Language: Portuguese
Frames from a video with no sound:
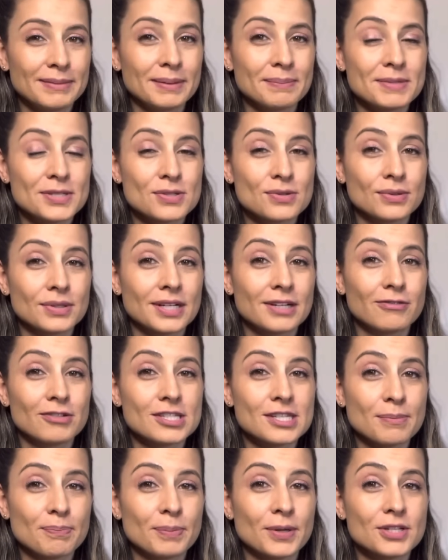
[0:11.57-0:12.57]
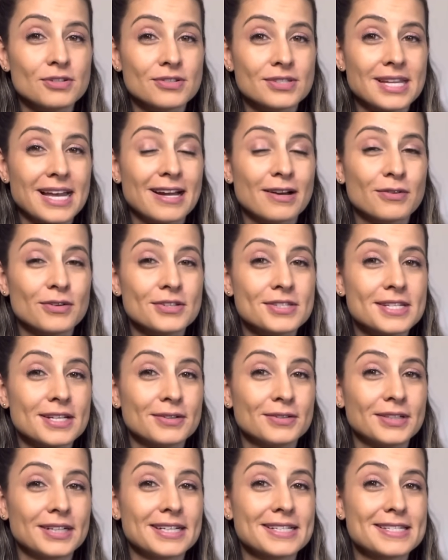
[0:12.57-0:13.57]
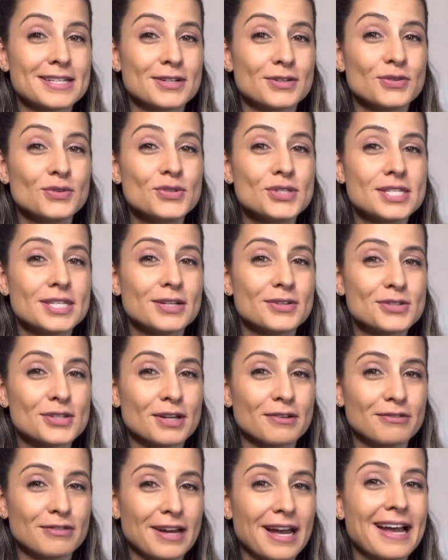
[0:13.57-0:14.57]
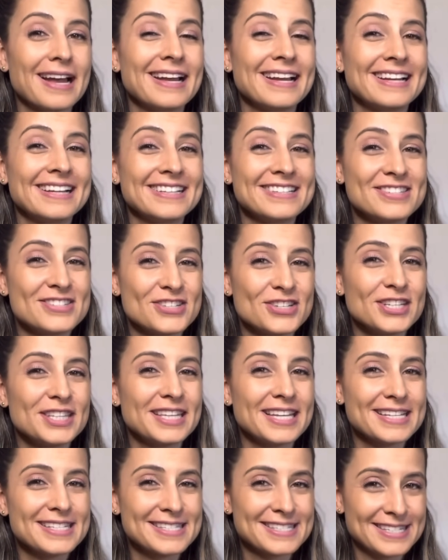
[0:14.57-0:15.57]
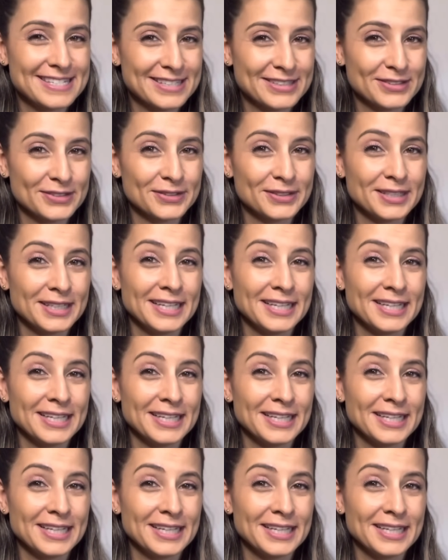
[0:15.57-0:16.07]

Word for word: Uma mistura que você pode usar com segurança no seu sofá de tecido.